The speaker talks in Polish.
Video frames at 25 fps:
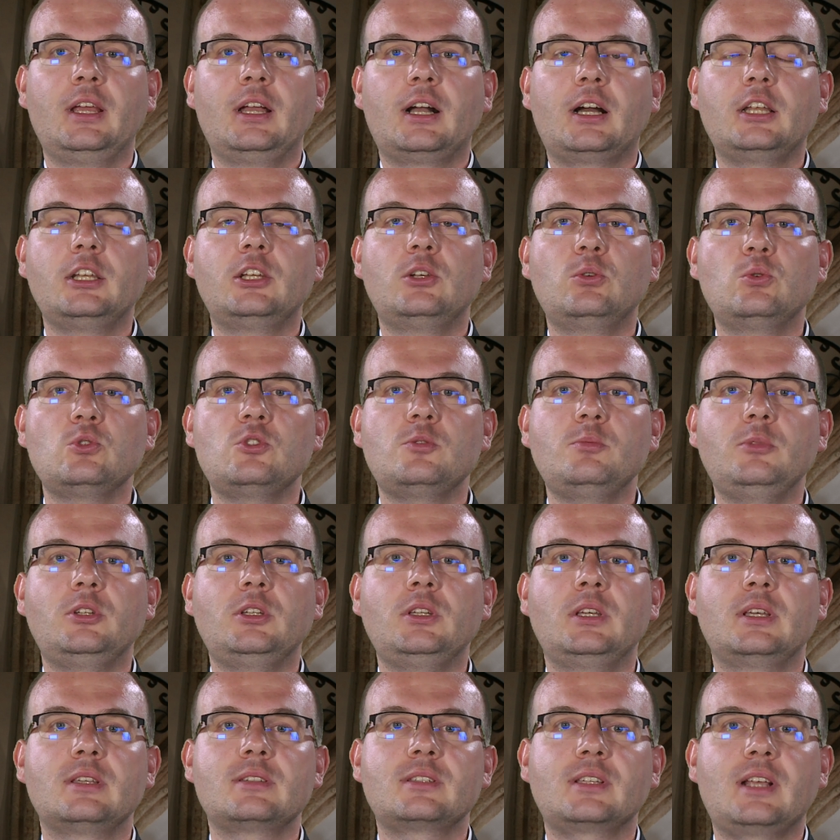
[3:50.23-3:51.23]
ale
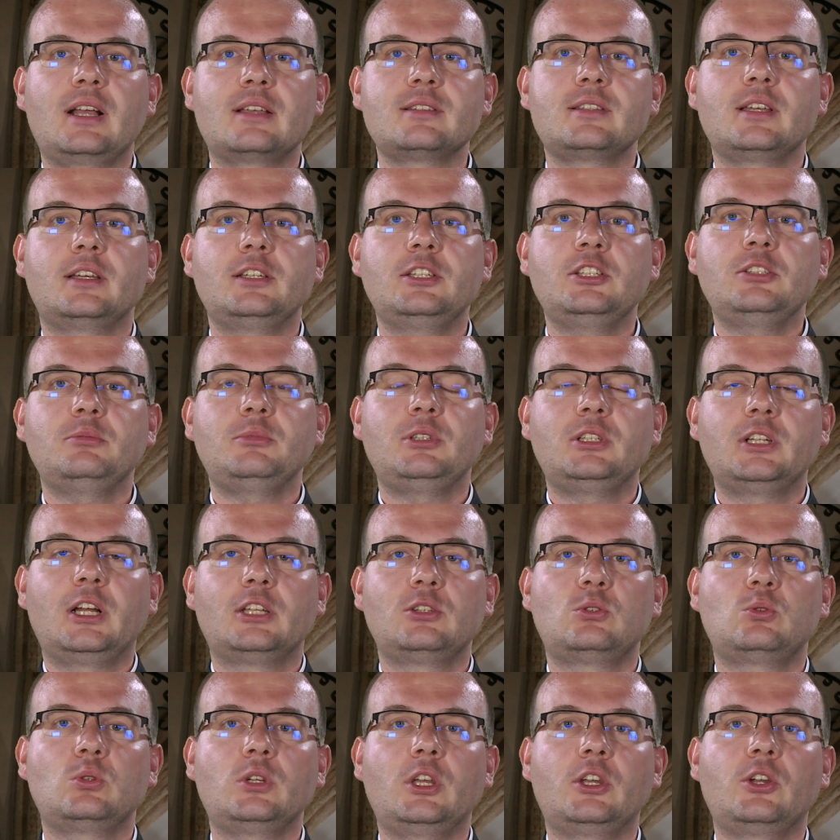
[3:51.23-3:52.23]
ludźmi skazanymi na
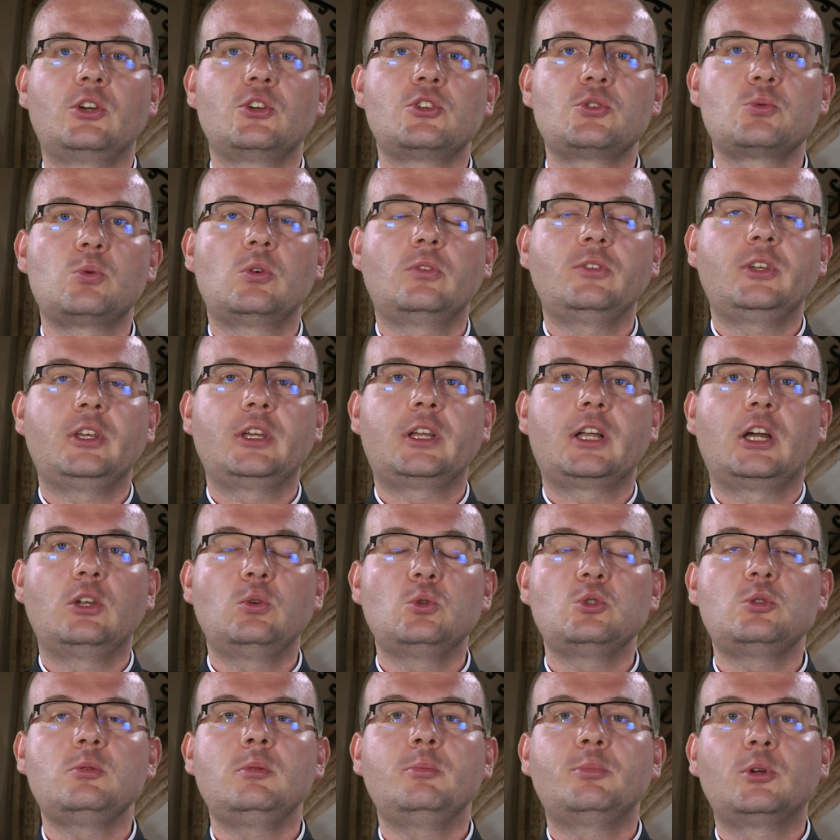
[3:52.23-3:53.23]
drugiego człowieka,
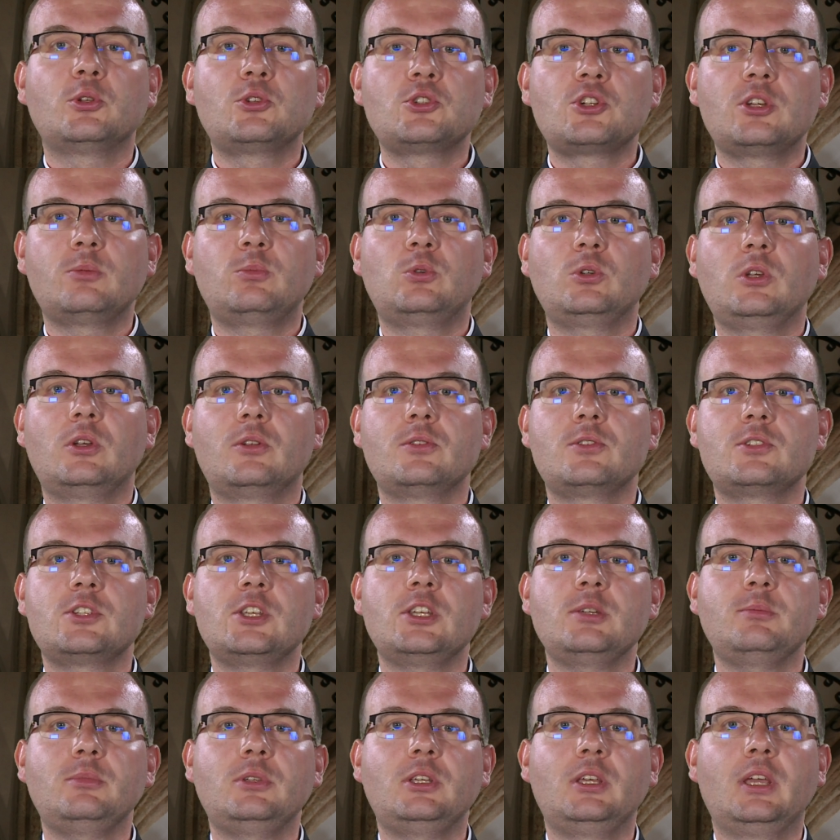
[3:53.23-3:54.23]
ludźmi
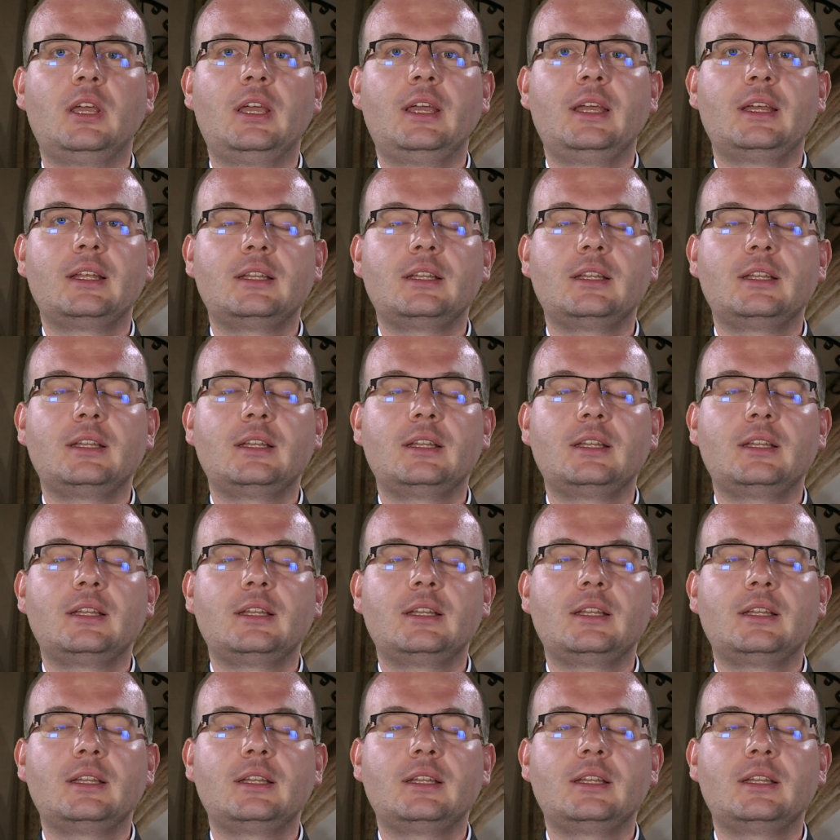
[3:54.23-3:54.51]
potrzebującymi